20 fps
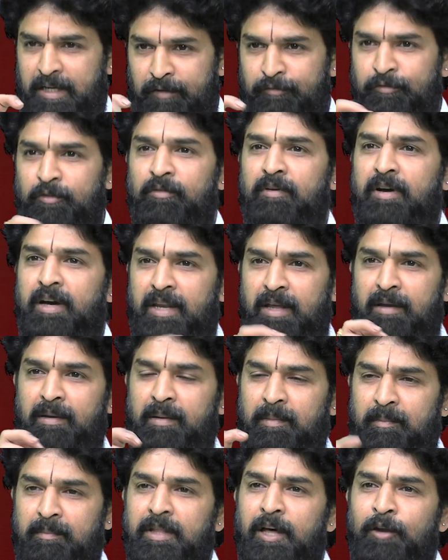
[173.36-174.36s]
కఫం అనే
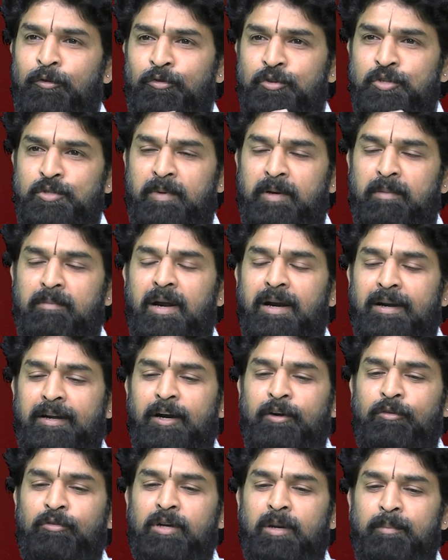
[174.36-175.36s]
దాని గురించి మనం
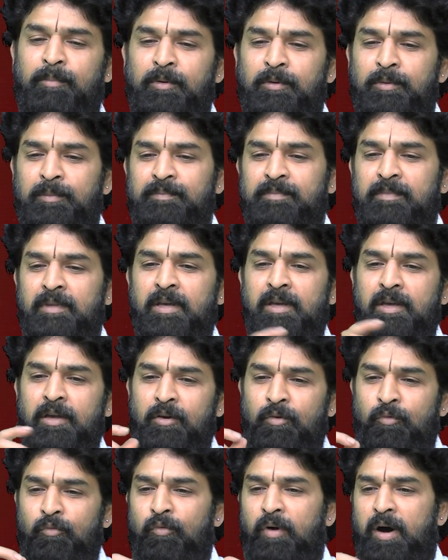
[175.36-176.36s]
మాట్లాడుకున్నప్పుడు
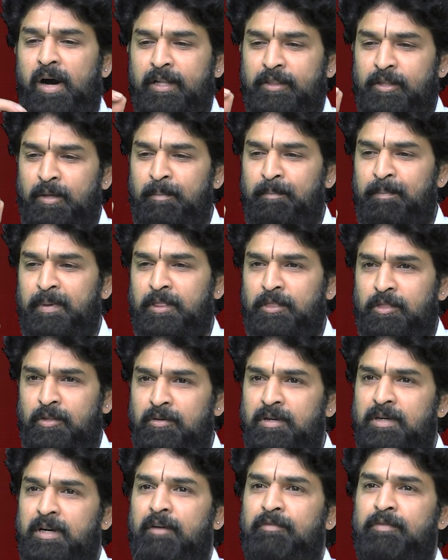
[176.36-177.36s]
వాతం
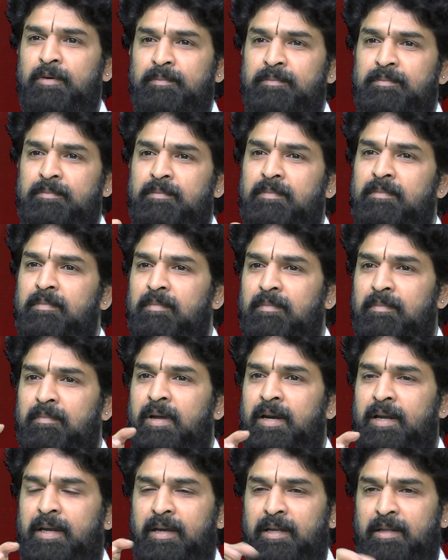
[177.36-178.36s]
పిత్తం కఫం
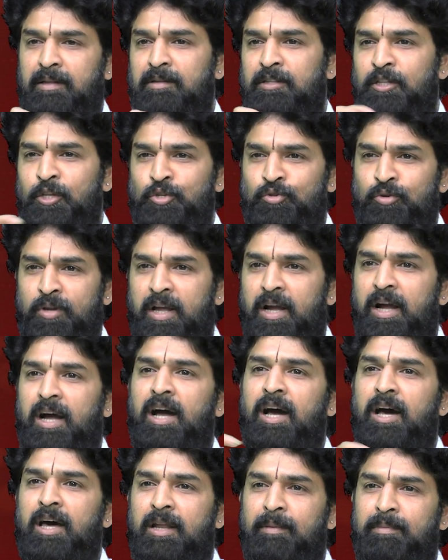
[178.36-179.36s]
మనకి తీసుకునే
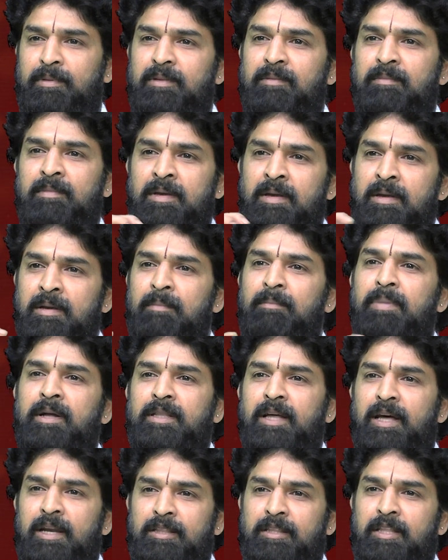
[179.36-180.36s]
ఆహార
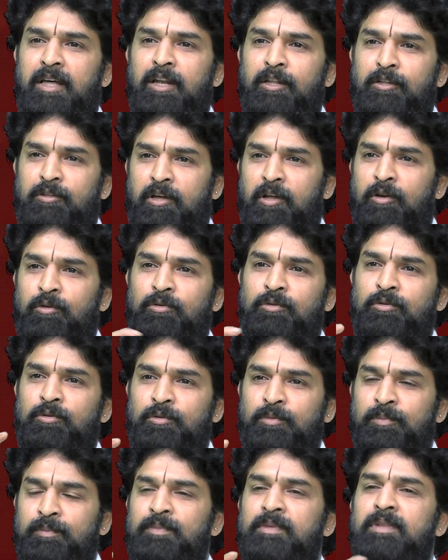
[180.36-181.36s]
పదార్థాల తాలూకు
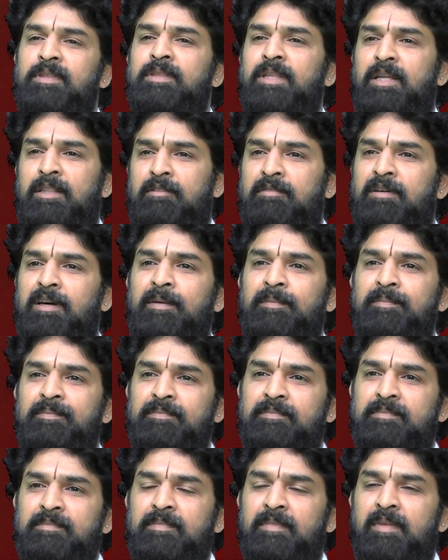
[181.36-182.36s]
తత్వాలు
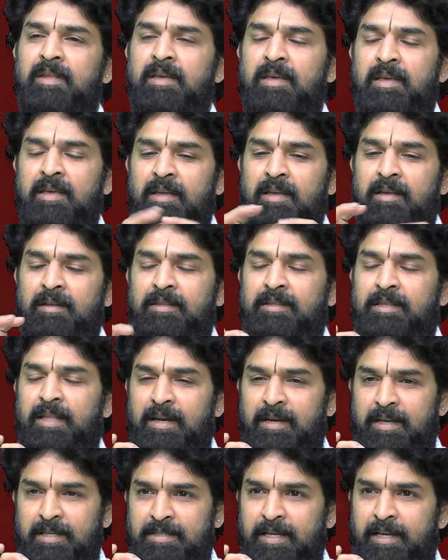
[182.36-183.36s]

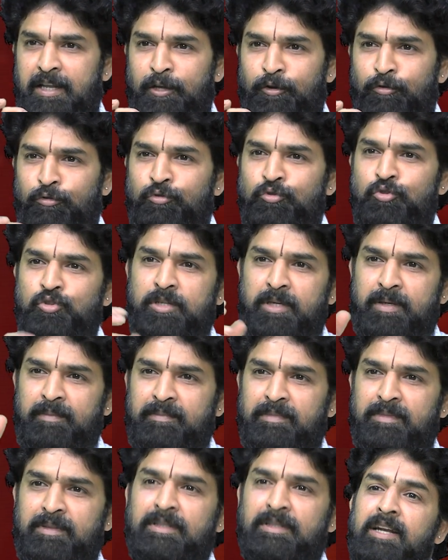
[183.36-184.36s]
తల్లి శరీరం నుంచి
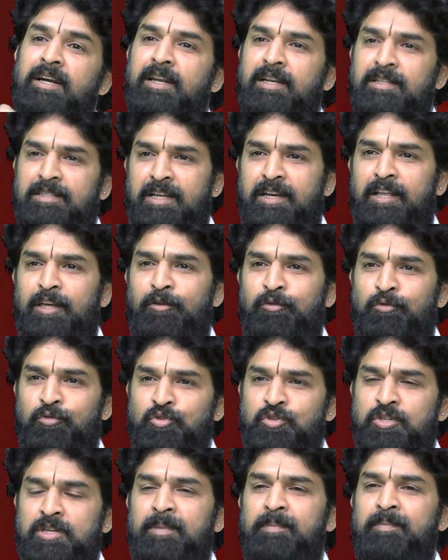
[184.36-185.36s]
తండ్రి శరీరం
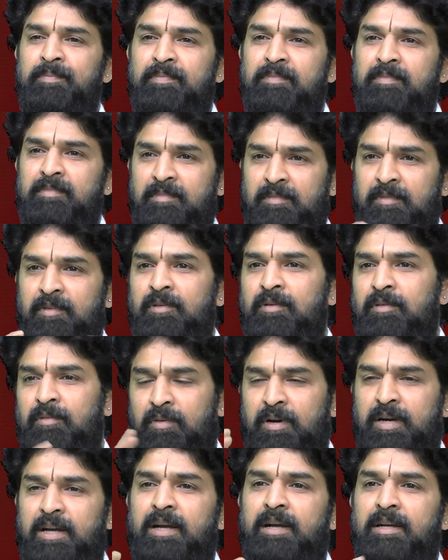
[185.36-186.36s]
నుంచి
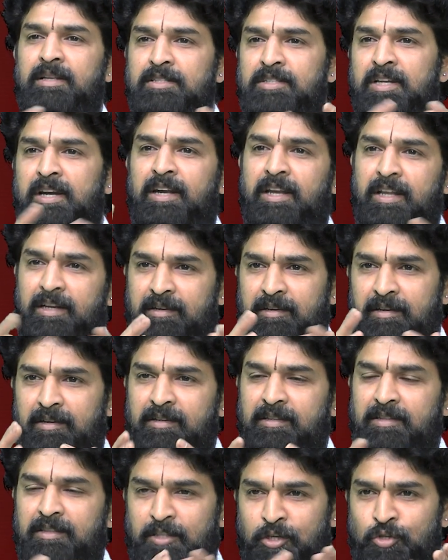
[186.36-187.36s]
ఒక జెనెటిక్
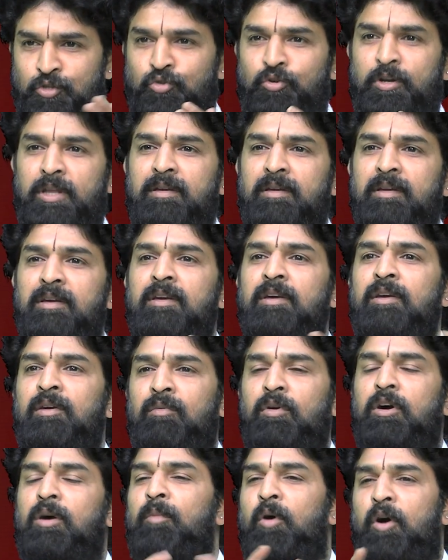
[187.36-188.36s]
తీసుకుని
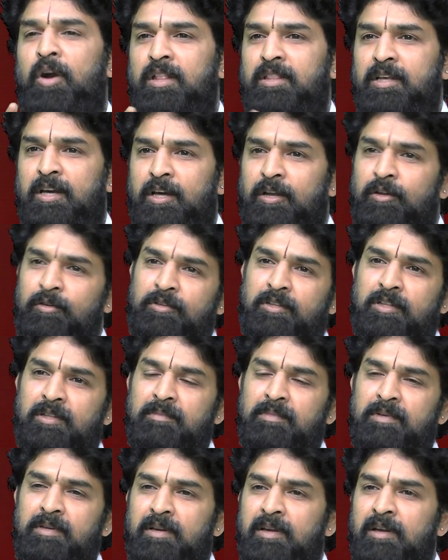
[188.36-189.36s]
ఒక బాడీ
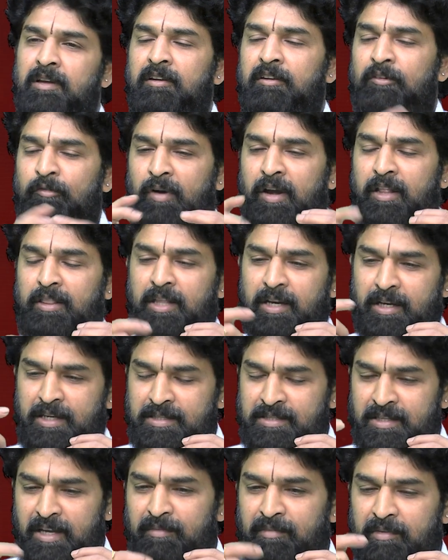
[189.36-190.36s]
తయారవుతుంది
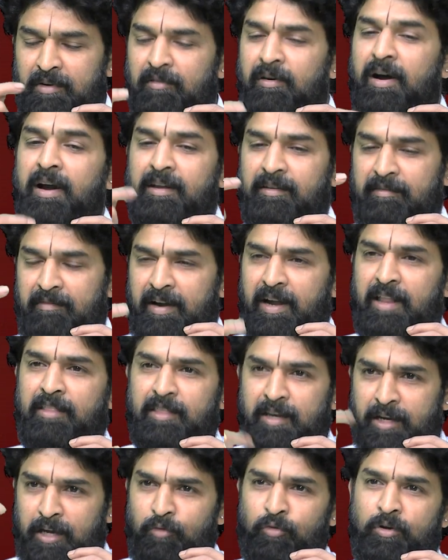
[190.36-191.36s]
వీళ్ళిద్దరికీ సేమ్
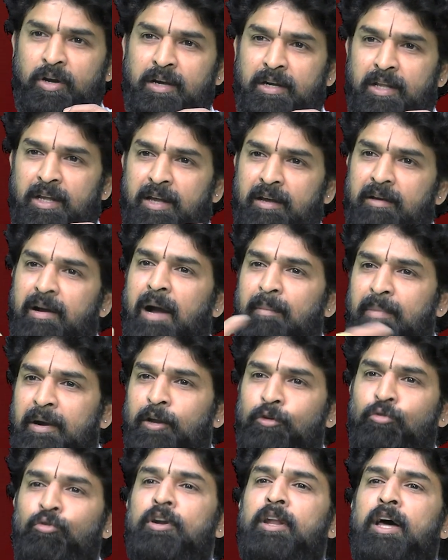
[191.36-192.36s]
వీళ్ళిద్దరికీ ఉన్నట్టే ఆ
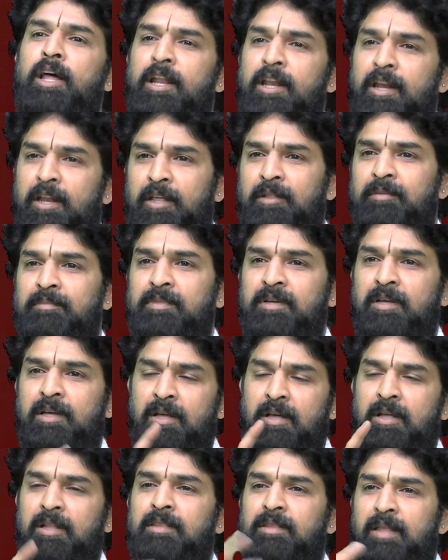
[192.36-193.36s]
బిడ్డకు ఉండాలని లేదు
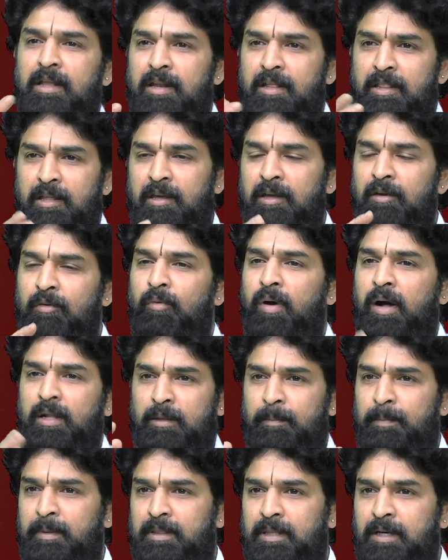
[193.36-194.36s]
తల్లిది
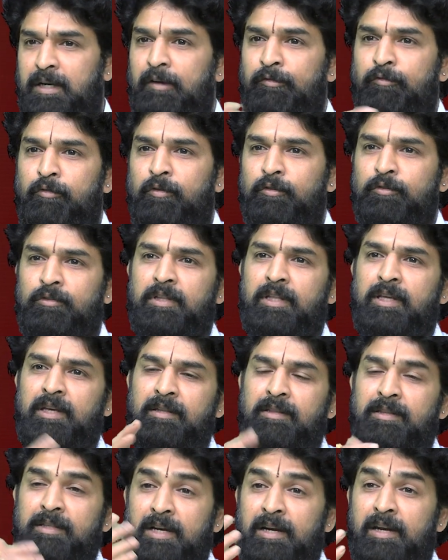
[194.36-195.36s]
వాతపిత్త కఫం అవుతుంది
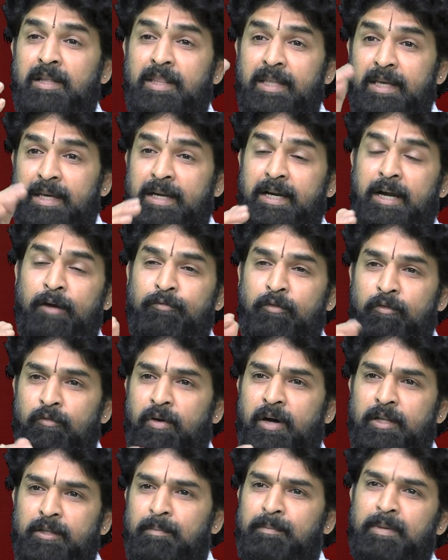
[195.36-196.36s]
తండ్రిది కఫం
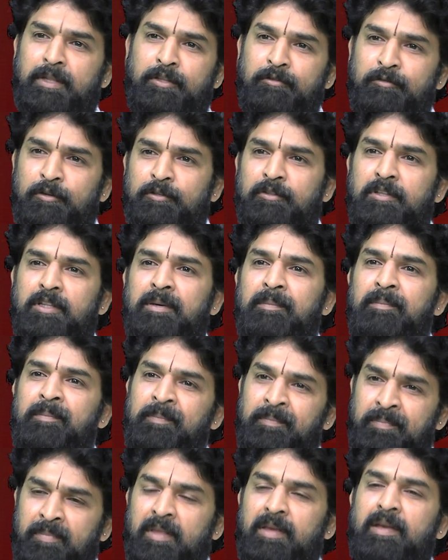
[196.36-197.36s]
వాతం పిత్తం అవుతుంది
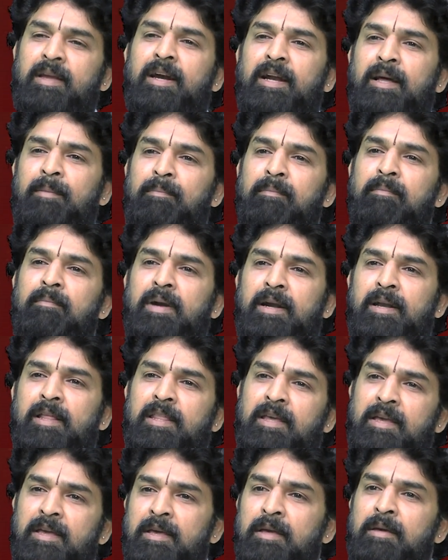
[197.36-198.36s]
ఇక్కడ
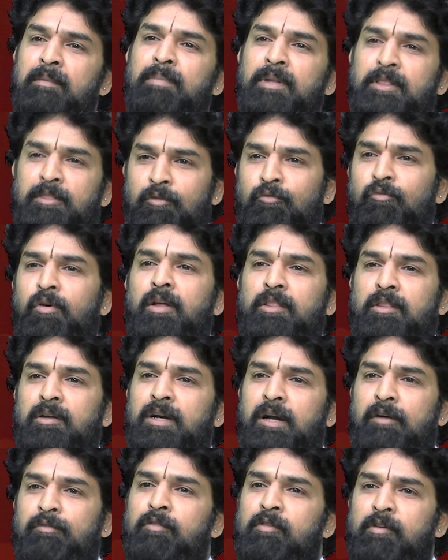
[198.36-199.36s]
బిడ్డది పిత్తం
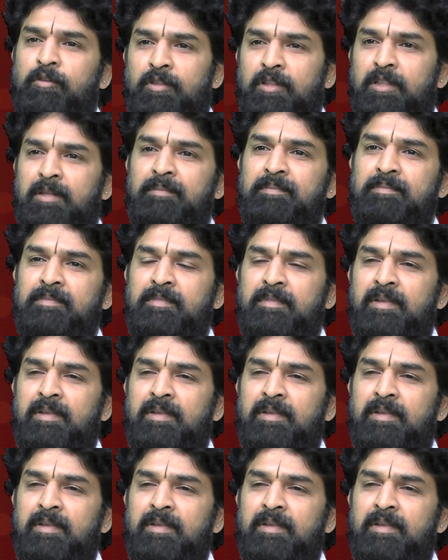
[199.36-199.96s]
వాతం కఫం అవుతుంది